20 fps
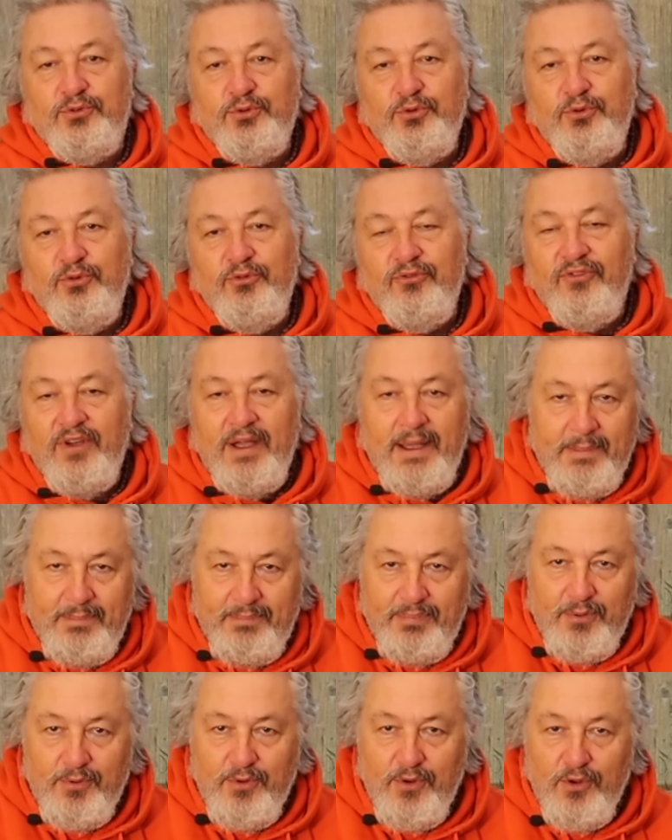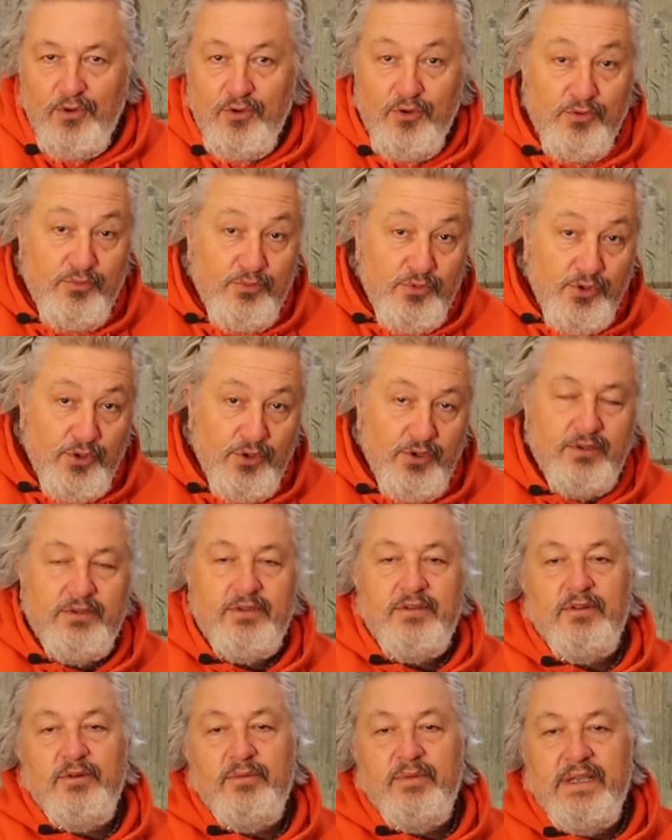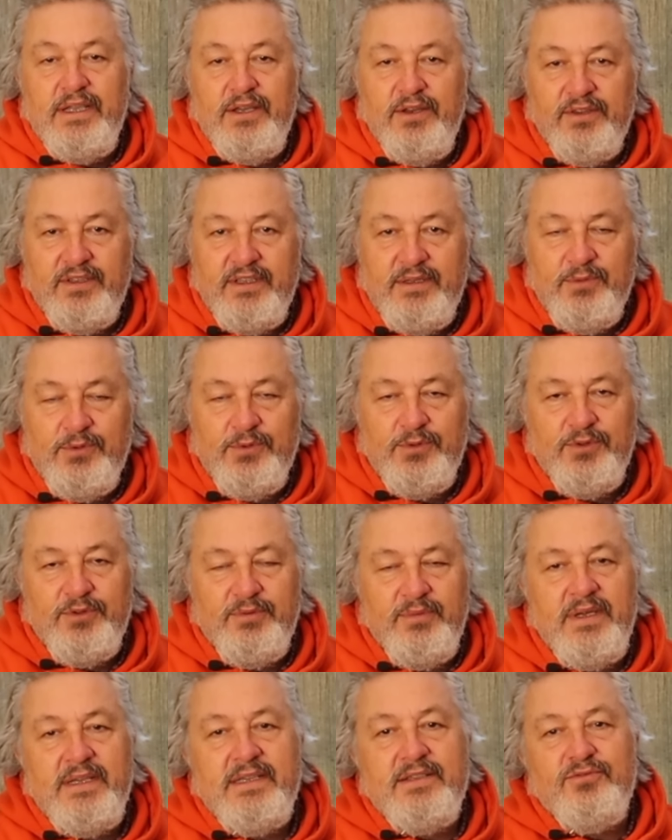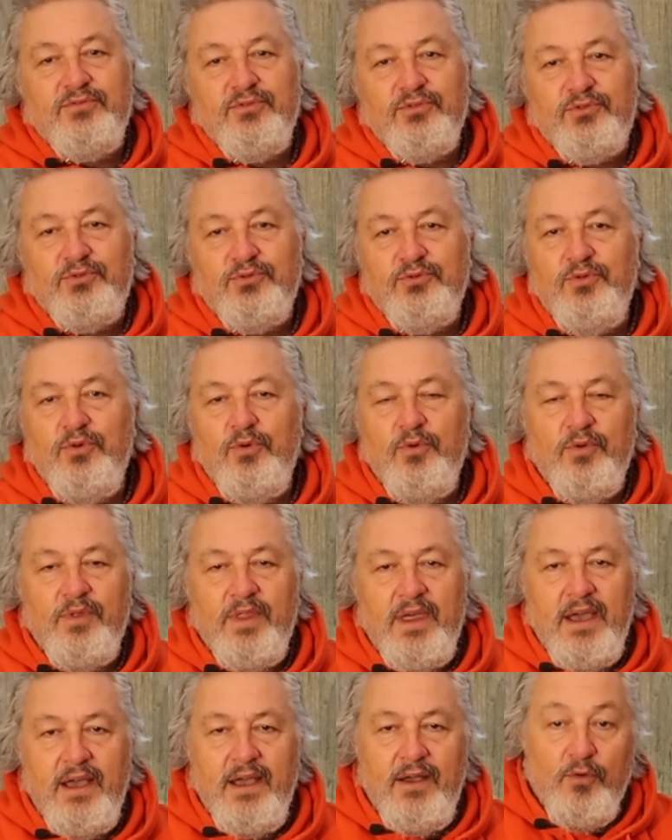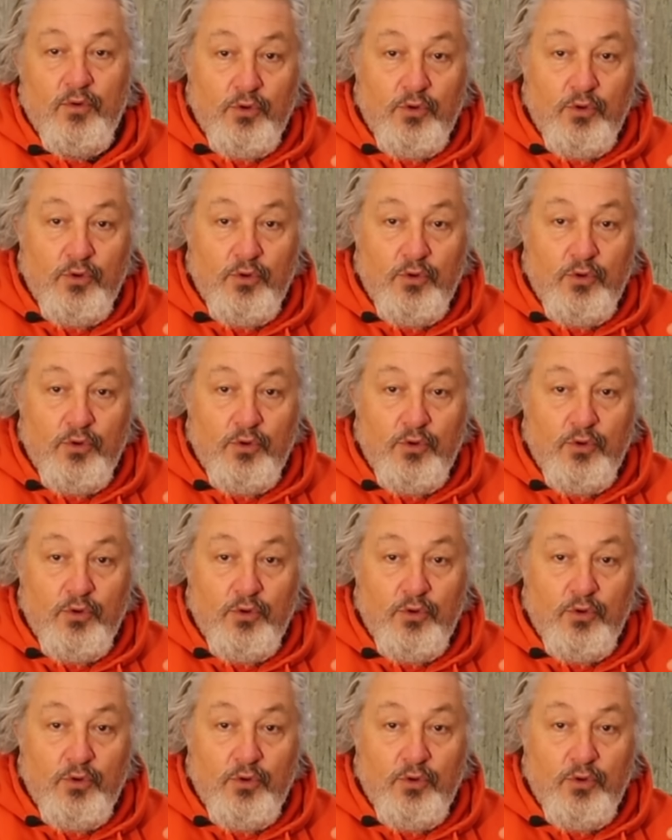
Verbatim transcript: tout va pour le mieux dans le meilleur des mondes, mais surtout on a,